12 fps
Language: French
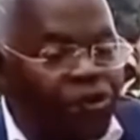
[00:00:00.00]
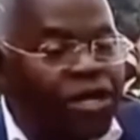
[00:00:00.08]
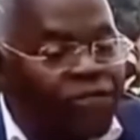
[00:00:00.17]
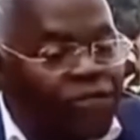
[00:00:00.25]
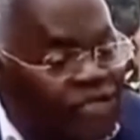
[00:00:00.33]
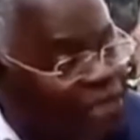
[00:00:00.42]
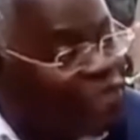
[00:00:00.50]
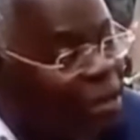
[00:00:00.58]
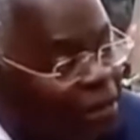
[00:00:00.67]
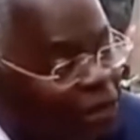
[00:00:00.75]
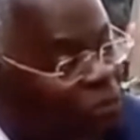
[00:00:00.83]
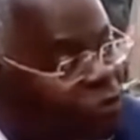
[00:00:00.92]
Donc les voisines
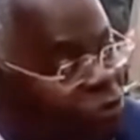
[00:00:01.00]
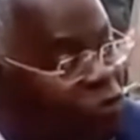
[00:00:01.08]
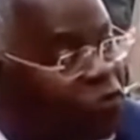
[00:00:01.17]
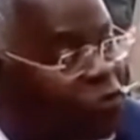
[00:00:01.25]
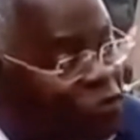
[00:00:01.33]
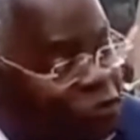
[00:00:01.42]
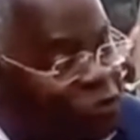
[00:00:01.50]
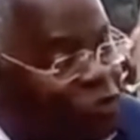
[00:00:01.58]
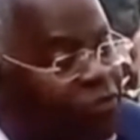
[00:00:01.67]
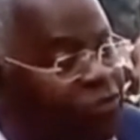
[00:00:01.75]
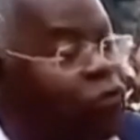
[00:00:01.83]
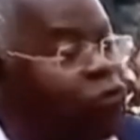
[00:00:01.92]
de la mère de Mobutu qui venait de
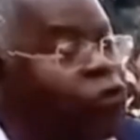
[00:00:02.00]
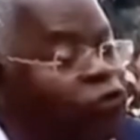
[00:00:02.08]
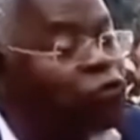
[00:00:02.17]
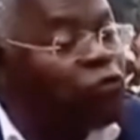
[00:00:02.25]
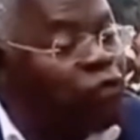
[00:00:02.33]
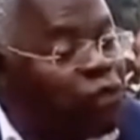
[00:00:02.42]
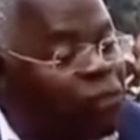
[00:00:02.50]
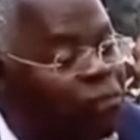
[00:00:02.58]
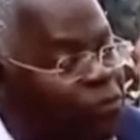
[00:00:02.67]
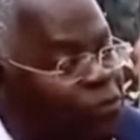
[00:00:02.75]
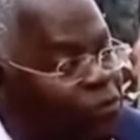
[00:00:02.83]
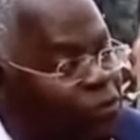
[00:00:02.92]
mourir vont donc trouver
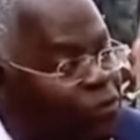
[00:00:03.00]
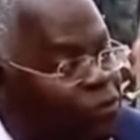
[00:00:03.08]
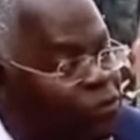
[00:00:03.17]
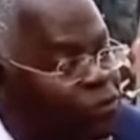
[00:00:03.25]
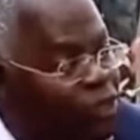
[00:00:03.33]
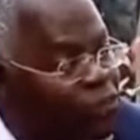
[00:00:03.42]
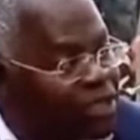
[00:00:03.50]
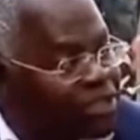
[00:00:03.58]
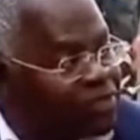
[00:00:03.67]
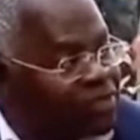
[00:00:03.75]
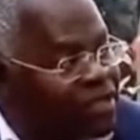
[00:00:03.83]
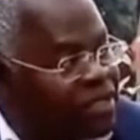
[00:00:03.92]
le, curé de
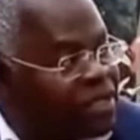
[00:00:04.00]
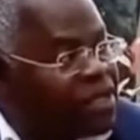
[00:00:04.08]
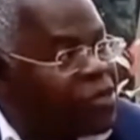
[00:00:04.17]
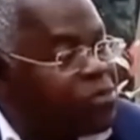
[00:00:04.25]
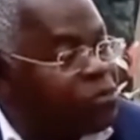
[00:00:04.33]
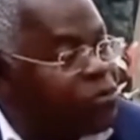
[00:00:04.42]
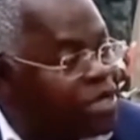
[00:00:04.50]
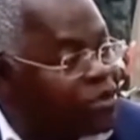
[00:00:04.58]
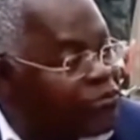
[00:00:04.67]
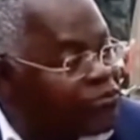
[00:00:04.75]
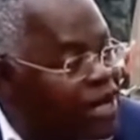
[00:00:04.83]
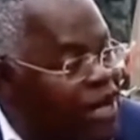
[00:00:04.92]
Brazzaville pour lui
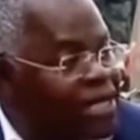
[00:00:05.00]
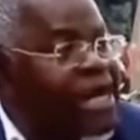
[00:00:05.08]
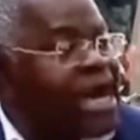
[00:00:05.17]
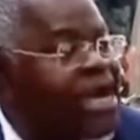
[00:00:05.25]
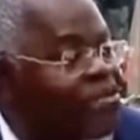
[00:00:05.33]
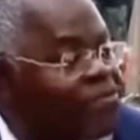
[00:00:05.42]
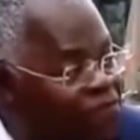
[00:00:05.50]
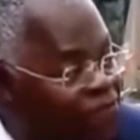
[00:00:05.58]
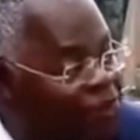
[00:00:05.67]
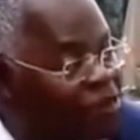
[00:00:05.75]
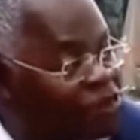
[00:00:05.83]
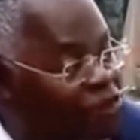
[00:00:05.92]
dire que voilà, il y a une
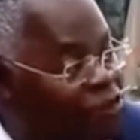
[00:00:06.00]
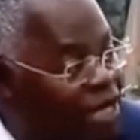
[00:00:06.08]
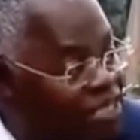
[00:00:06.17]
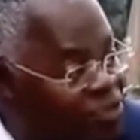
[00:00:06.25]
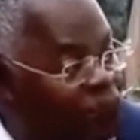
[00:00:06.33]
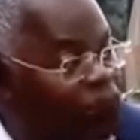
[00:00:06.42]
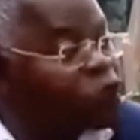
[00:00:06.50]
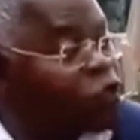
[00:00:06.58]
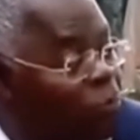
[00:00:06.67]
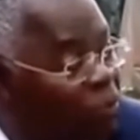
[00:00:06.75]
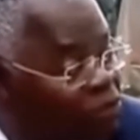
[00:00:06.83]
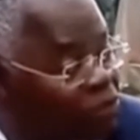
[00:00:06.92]
femme, une togolaise, dont
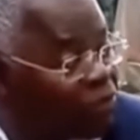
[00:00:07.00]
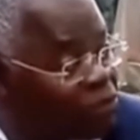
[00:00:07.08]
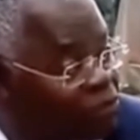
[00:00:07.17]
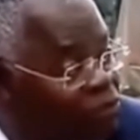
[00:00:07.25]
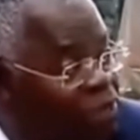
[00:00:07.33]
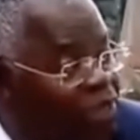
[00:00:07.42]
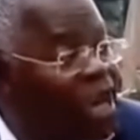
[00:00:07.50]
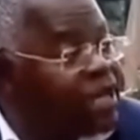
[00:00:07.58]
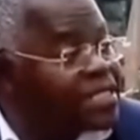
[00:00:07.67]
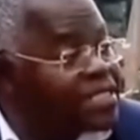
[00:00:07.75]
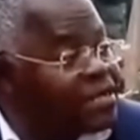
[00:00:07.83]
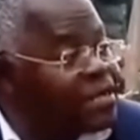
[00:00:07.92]
votre compatriote vient de mourir
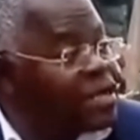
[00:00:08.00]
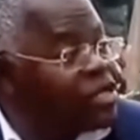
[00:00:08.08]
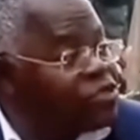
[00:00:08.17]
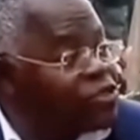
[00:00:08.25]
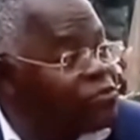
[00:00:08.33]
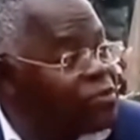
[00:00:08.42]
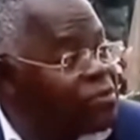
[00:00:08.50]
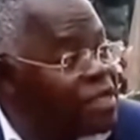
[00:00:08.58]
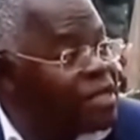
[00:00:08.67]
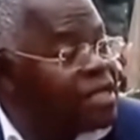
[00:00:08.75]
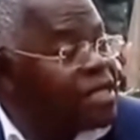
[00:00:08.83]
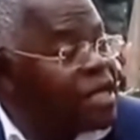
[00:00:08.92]
en laissant un jeune
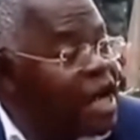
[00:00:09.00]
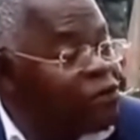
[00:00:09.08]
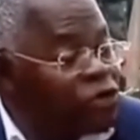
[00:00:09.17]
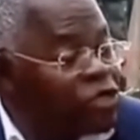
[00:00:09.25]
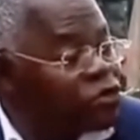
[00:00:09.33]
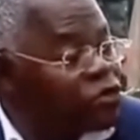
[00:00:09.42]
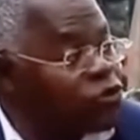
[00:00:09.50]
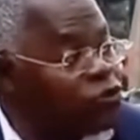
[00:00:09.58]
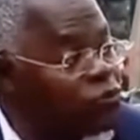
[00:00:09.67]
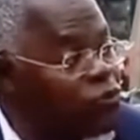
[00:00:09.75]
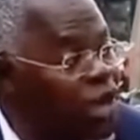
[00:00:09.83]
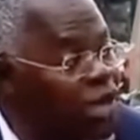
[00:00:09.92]
bébé, un nourrisson de
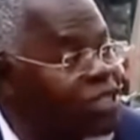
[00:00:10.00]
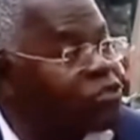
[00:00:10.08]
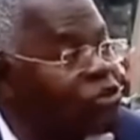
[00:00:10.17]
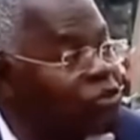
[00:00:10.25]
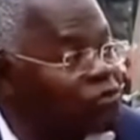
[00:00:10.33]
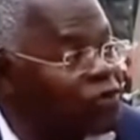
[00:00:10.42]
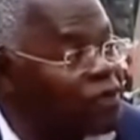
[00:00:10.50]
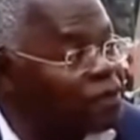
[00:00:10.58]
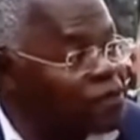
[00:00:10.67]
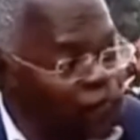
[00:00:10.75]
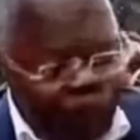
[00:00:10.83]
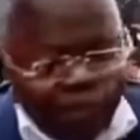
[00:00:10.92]
deux mois. Qu'est-ce qu'on en fait